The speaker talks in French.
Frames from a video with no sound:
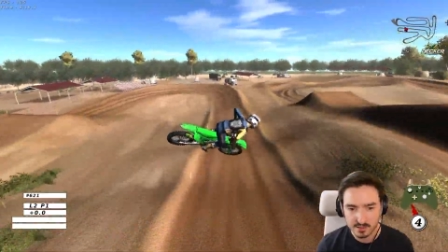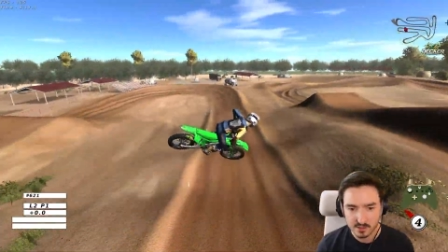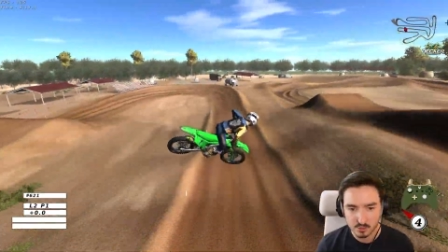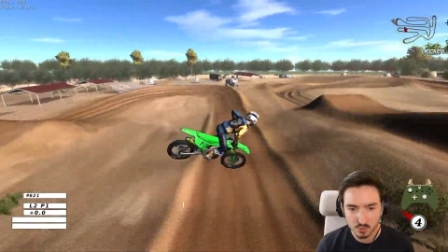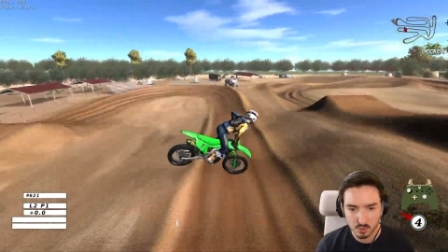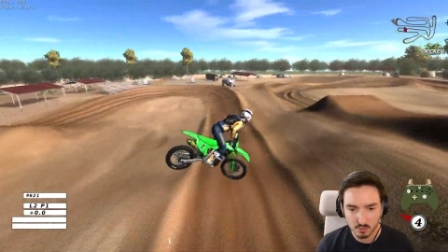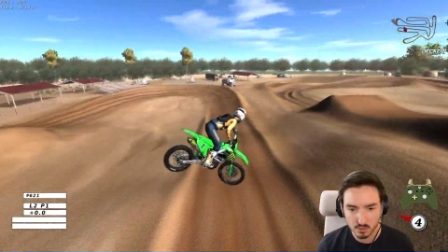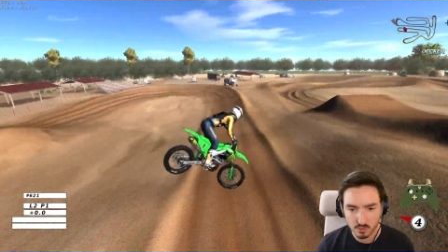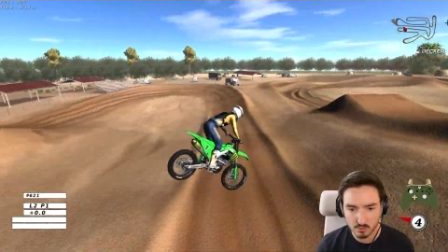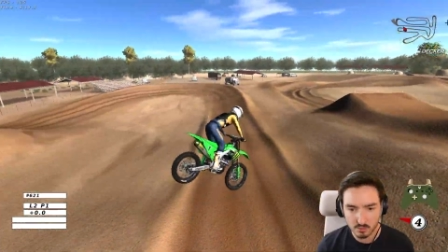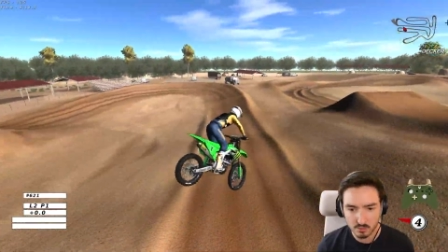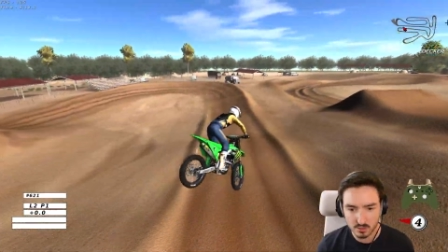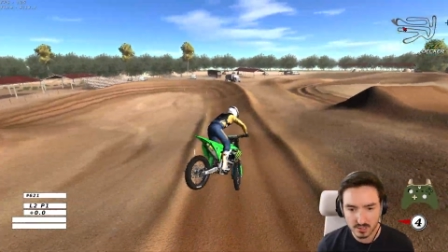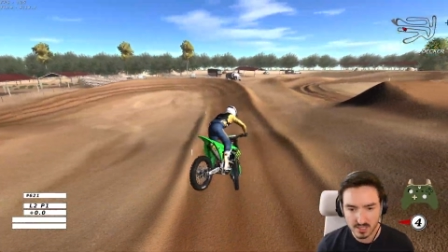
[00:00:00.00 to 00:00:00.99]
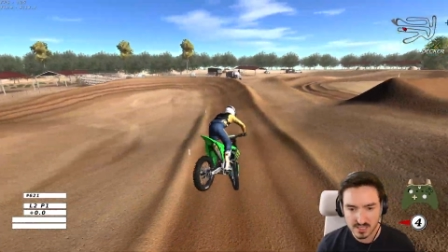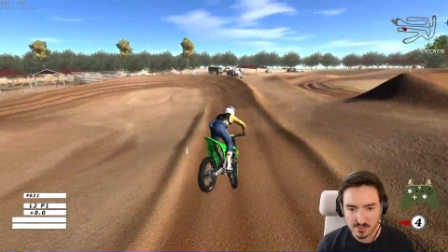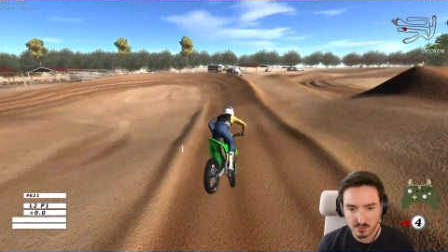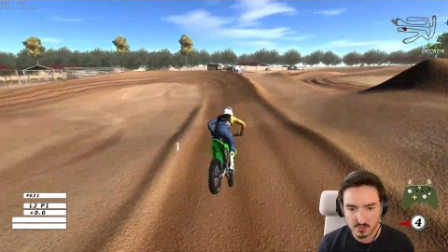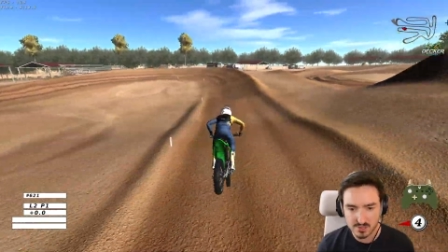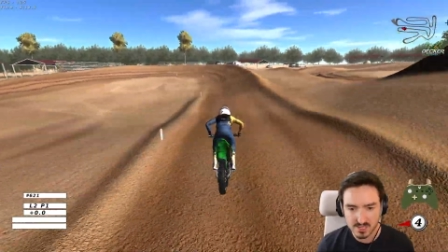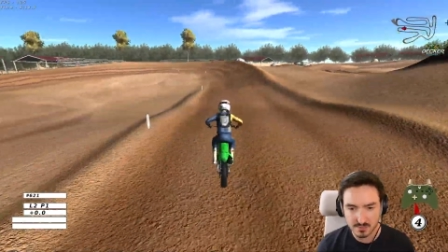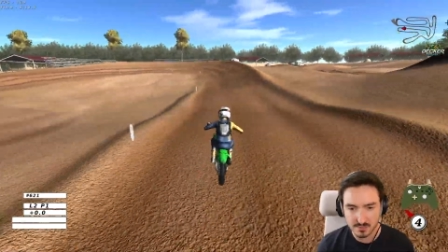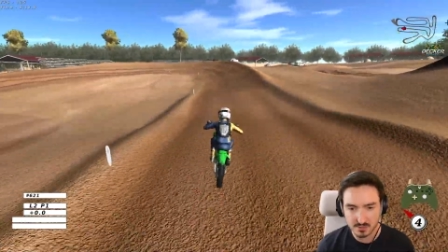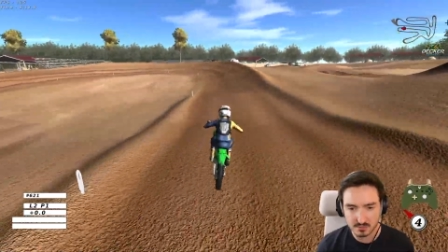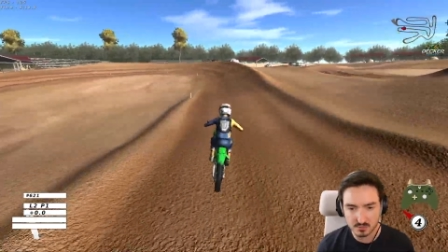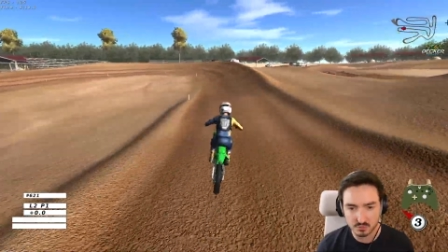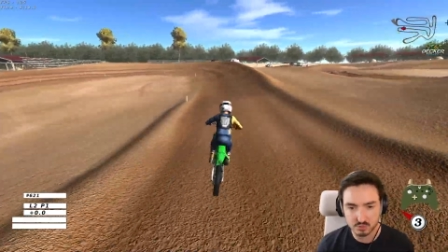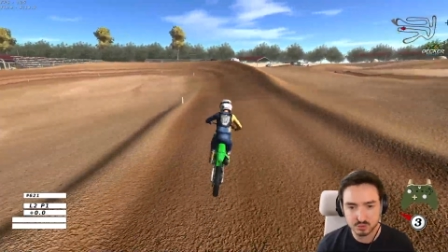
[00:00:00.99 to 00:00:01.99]
Wow, wow, ah, récepte dans le sable.
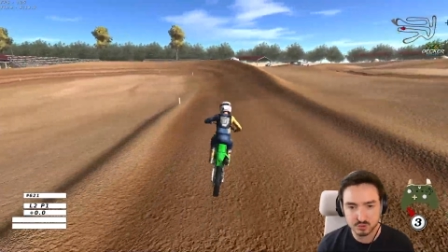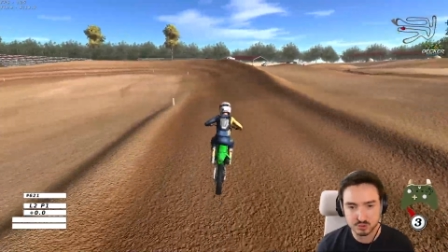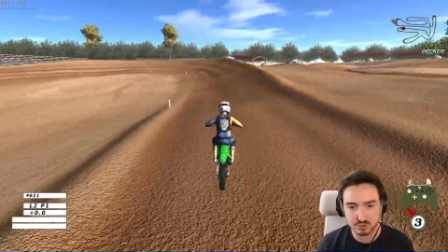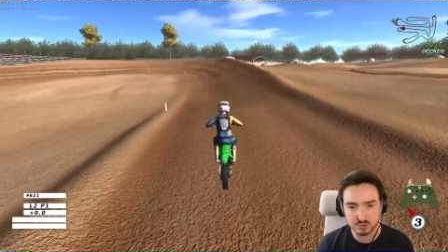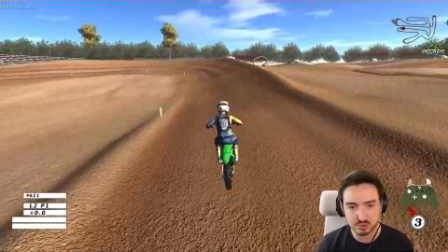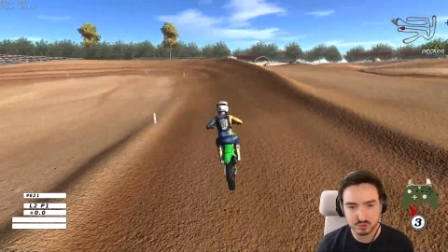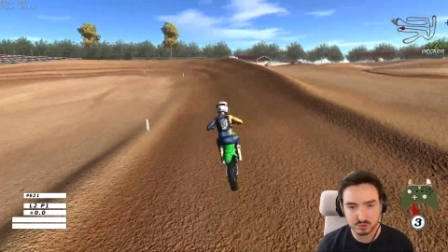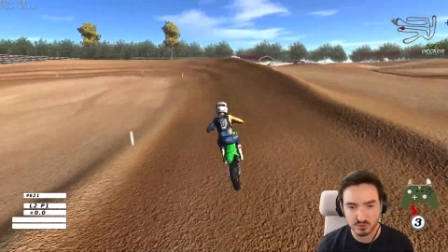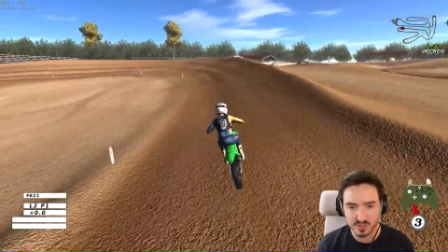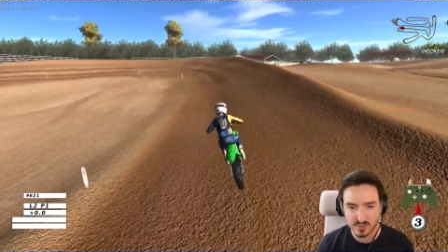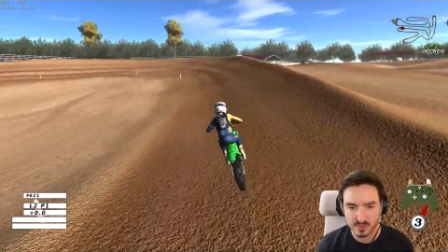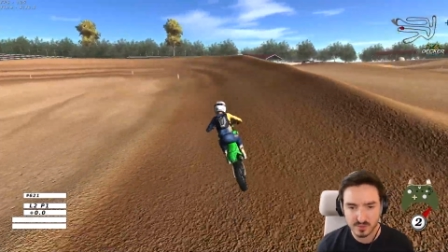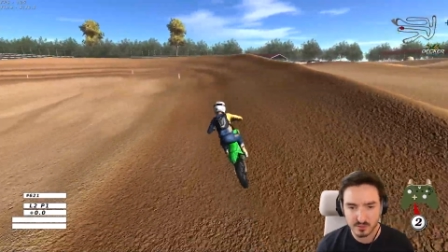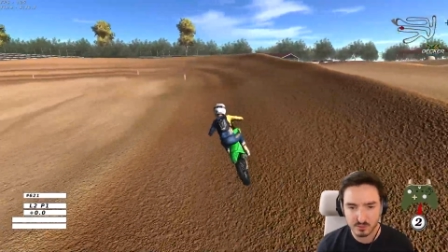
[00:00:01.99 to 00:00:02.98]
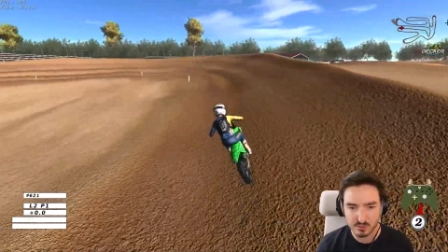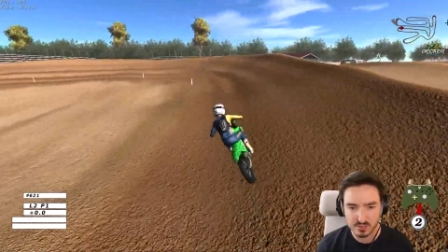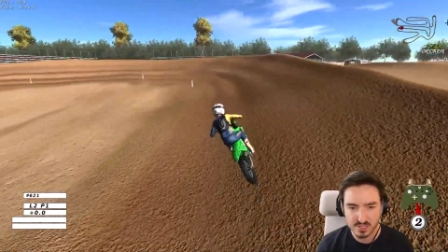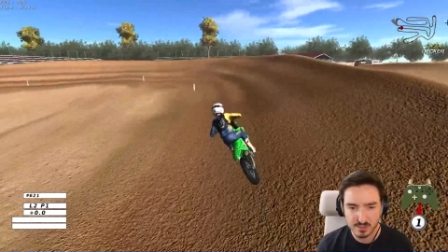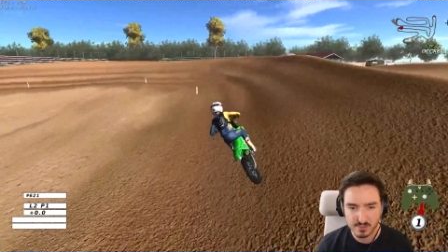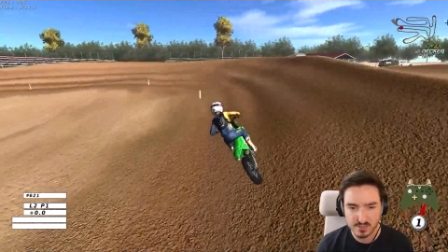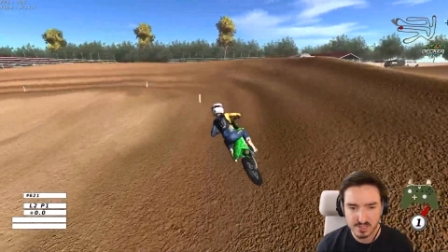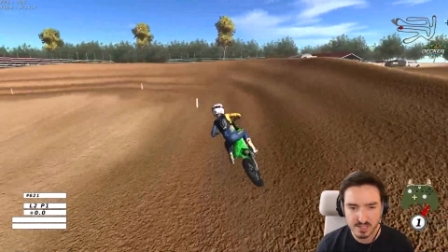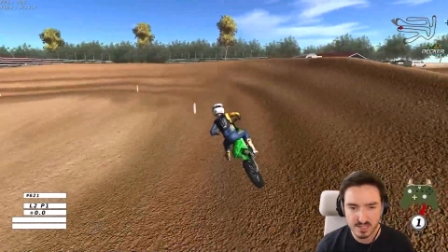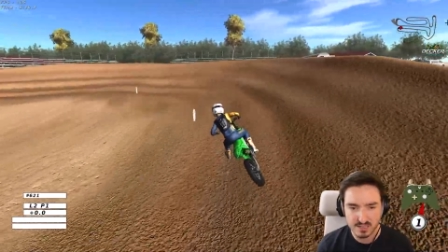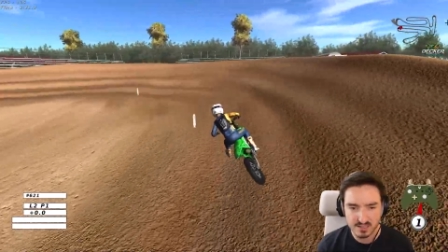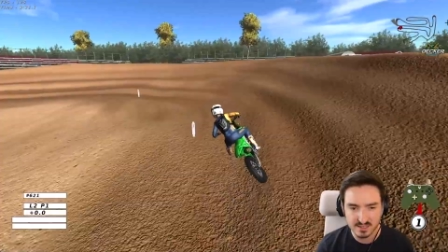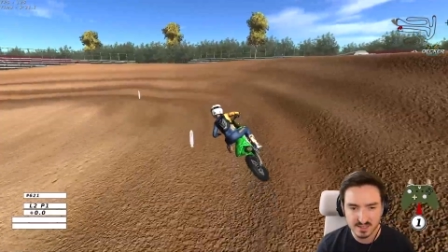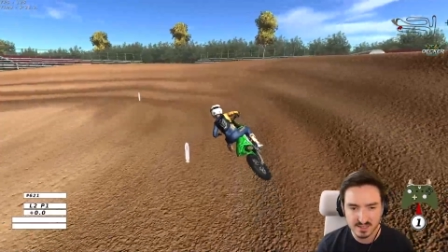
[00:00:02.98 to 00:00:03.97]
Ouf, enfin c'est pas vraiment du sable, c'est de la
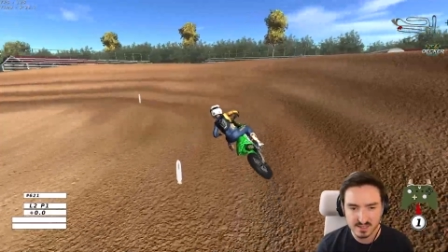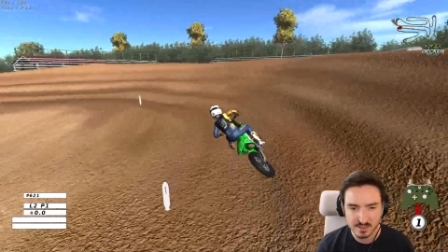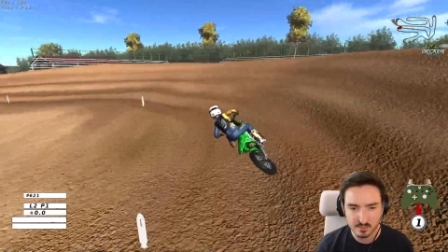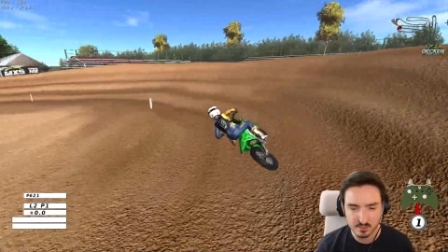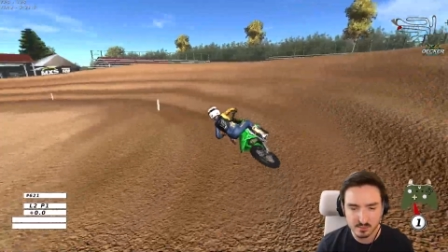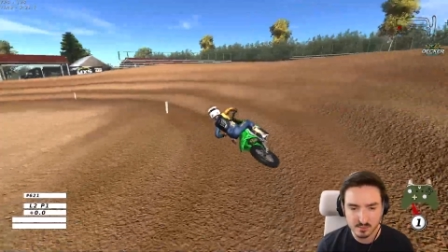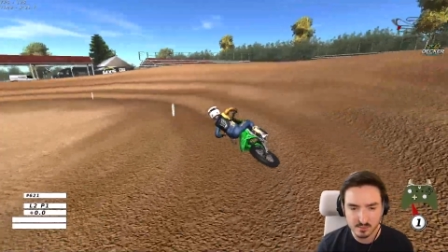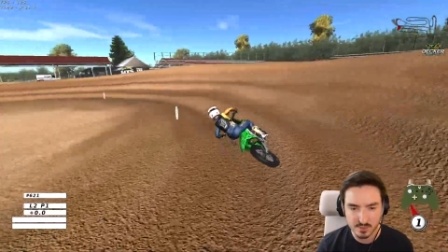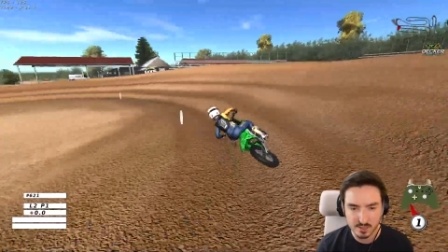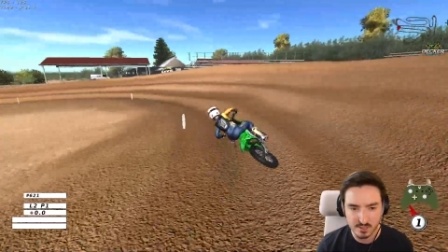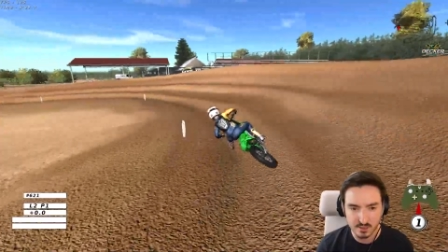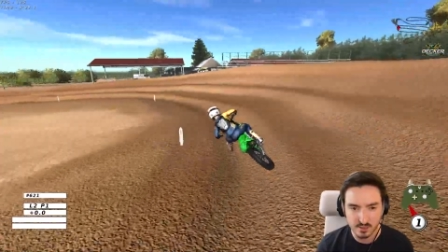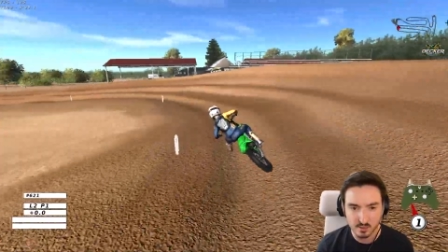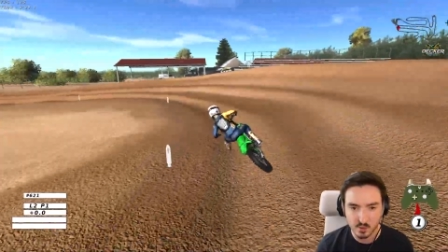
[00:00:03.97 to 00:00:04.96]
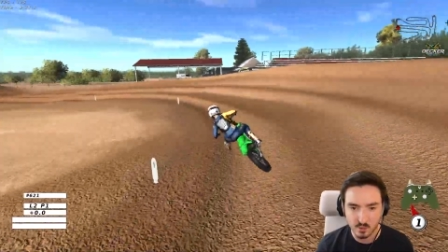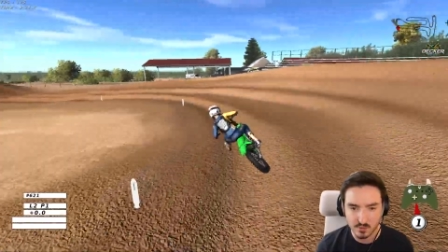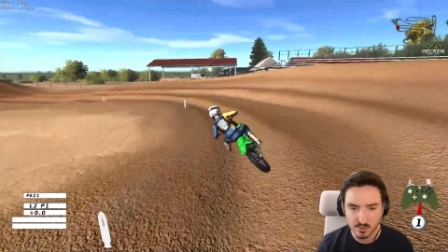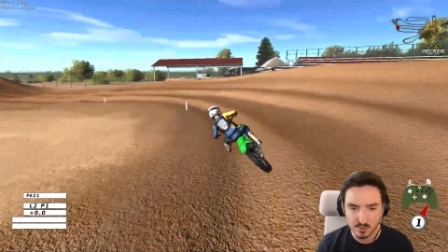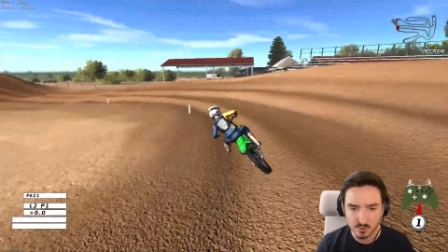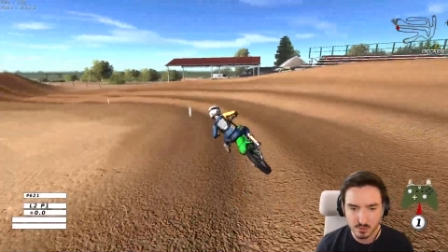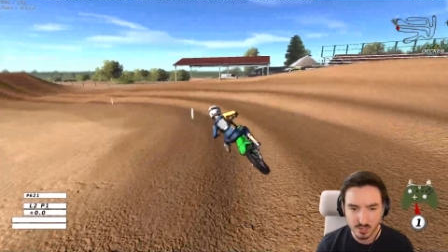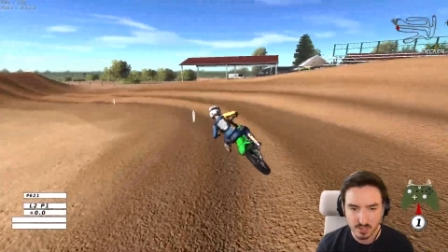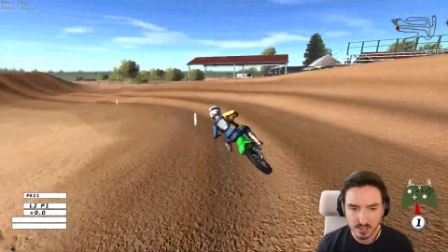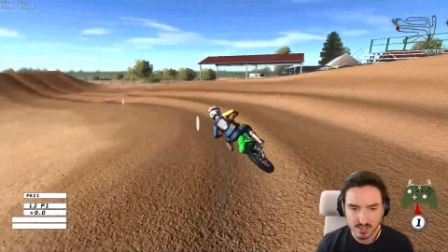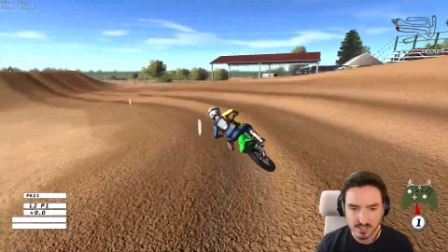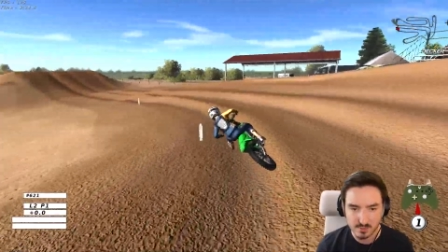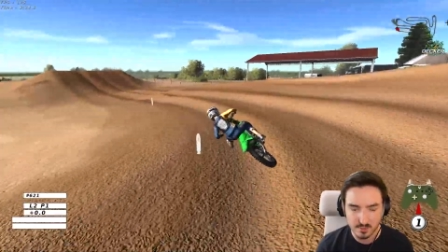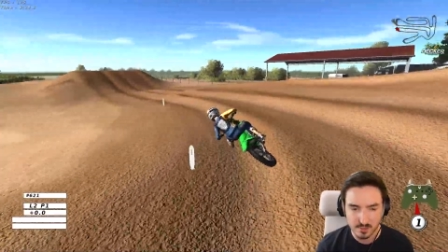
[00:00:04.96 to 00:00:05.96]
terre sableuse, mais waouh, wow, j'ai eu chaud là,
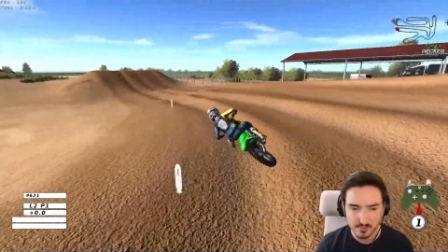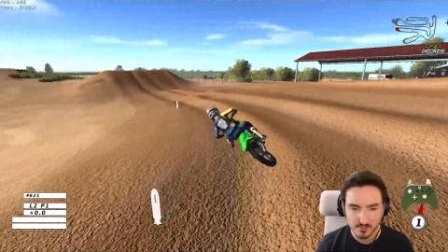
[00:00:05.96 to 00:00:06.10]
Récep.